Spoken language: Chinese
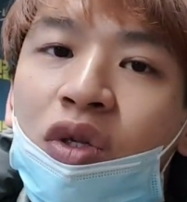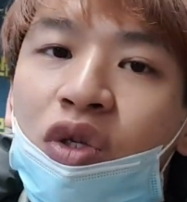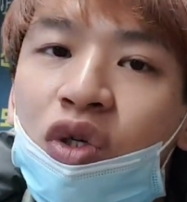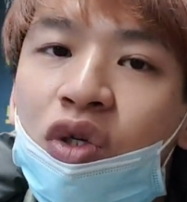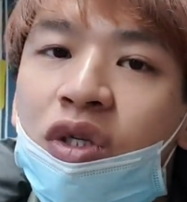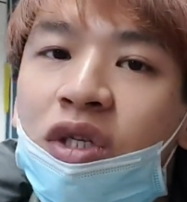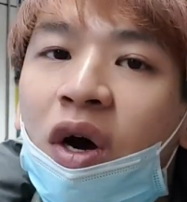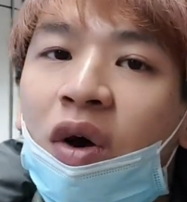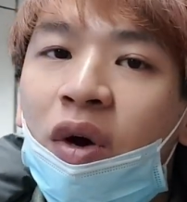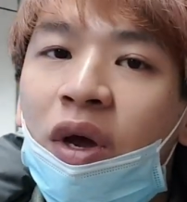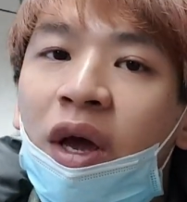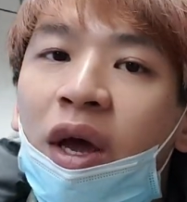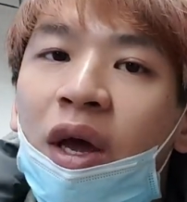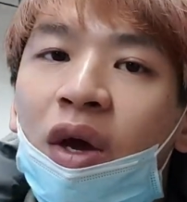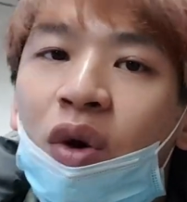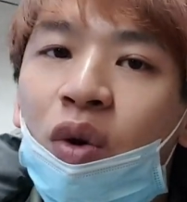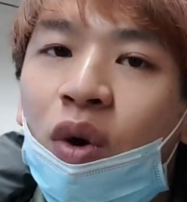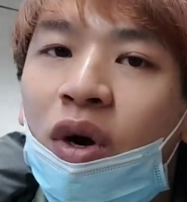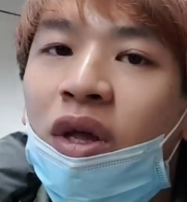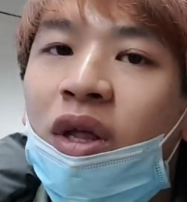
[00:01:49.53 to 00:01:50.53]
你就交给
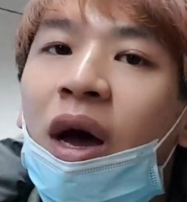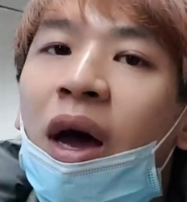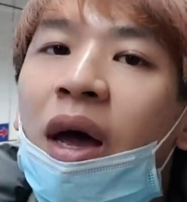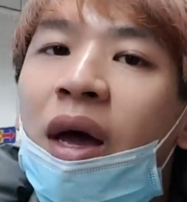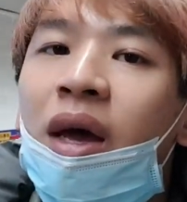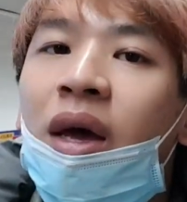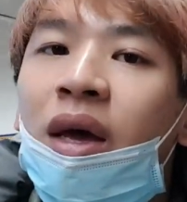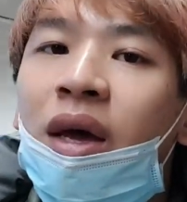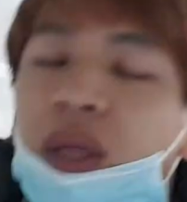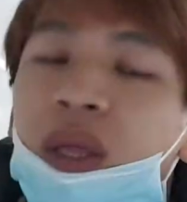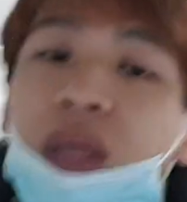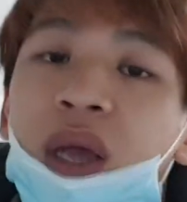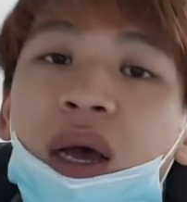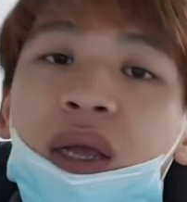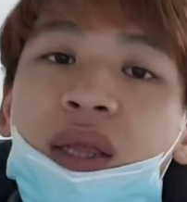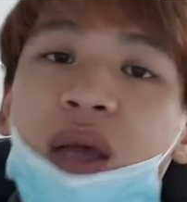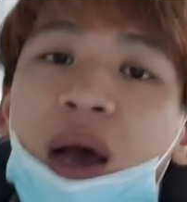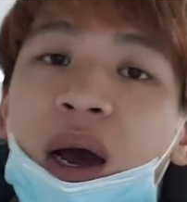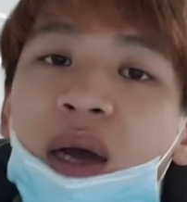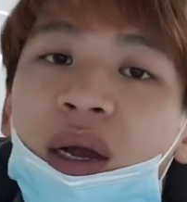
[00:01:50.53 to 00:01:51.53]
柜台，那
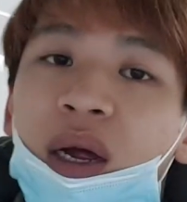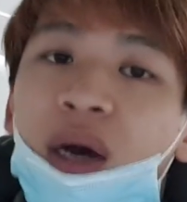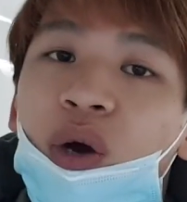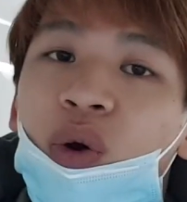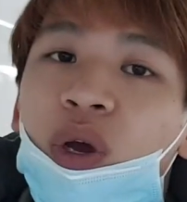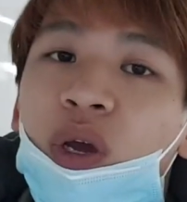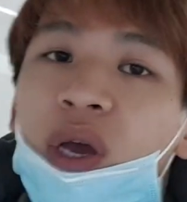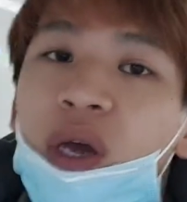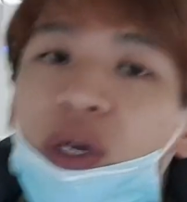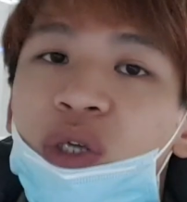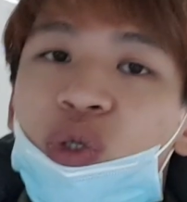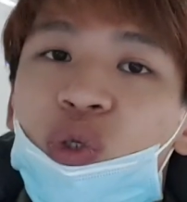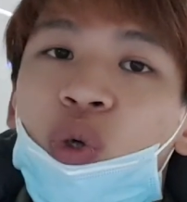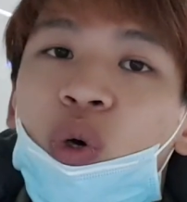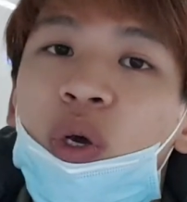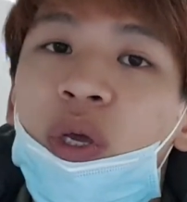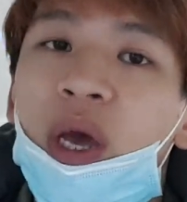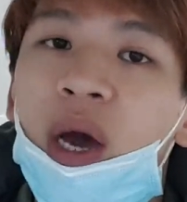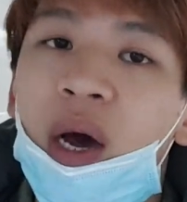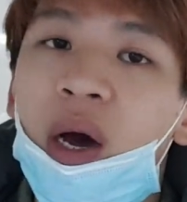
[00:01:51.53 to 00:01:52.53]
他可能会跟你
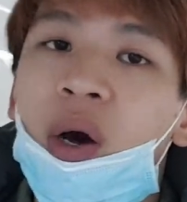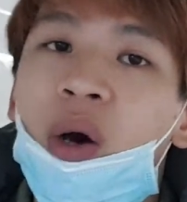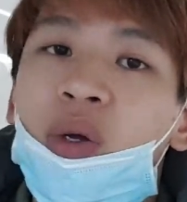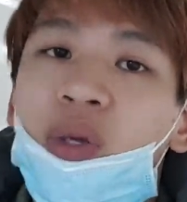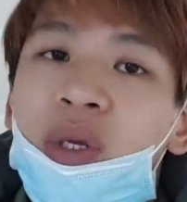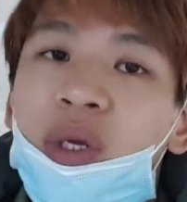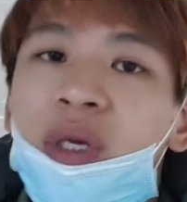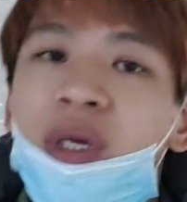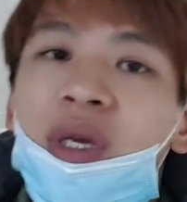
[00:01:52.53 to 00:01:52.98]
说要。